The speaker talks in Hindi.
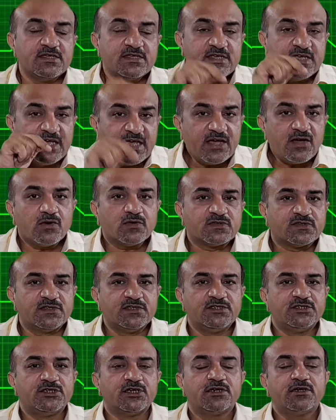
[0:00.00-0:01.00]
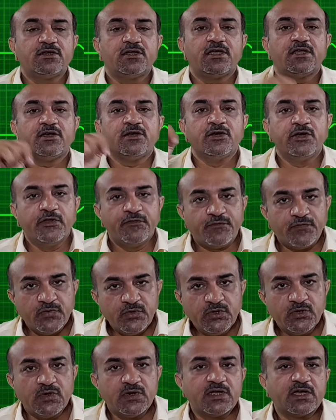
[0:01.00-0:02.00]
ये ऑक्सीजन
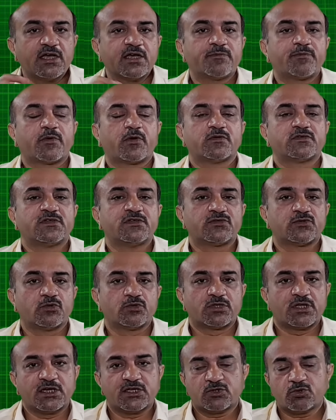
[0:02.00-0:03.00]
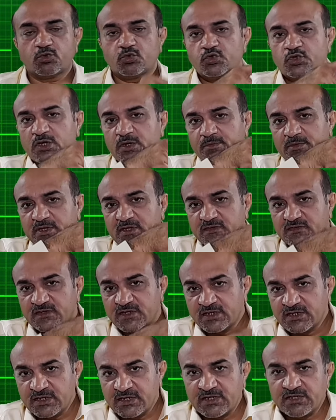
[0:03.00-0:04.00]
डिफ्यूजन का एक प्रोसेस होता है तो उसकी मदद
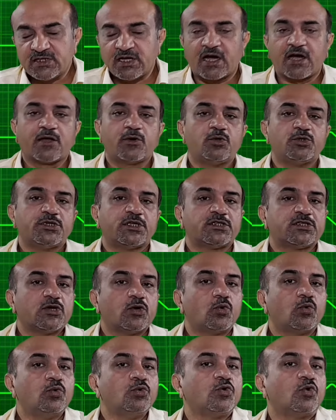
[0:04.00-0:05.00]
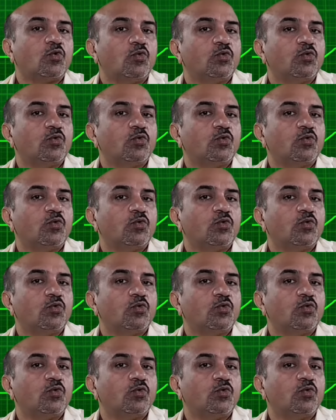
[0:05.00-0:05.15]
से ये दाखिल हो जाती है उन